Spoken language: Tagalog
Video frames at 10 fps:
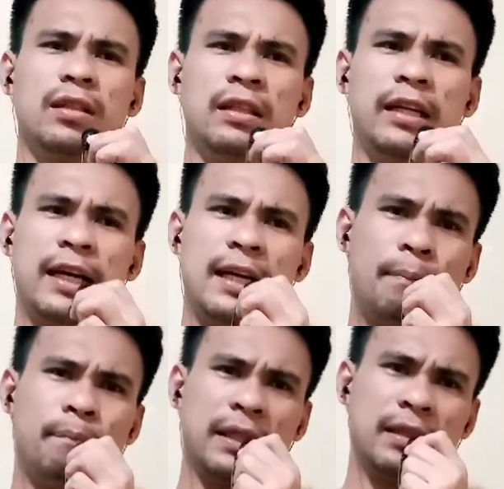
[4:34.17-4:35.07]
Hindi ka
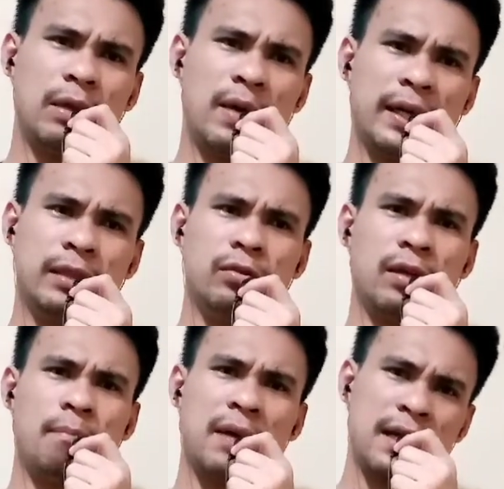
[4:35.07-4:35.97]
dapat tawagin ko
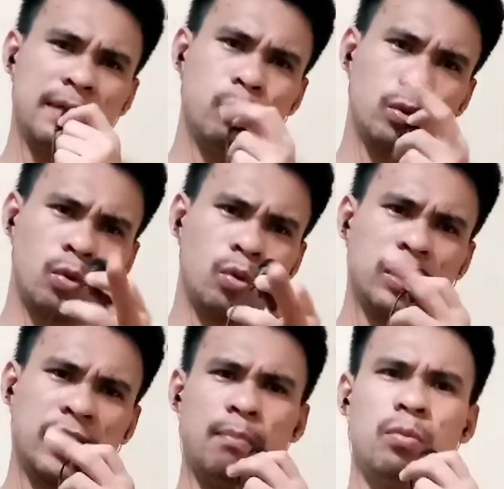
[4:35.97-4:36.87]
nga Brad, putok
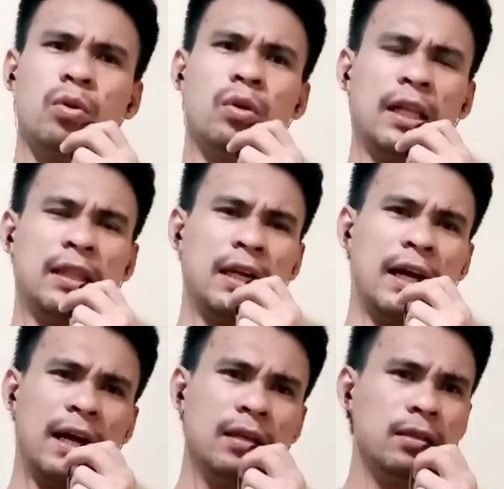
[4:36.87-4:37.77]
sa buho ka talaga.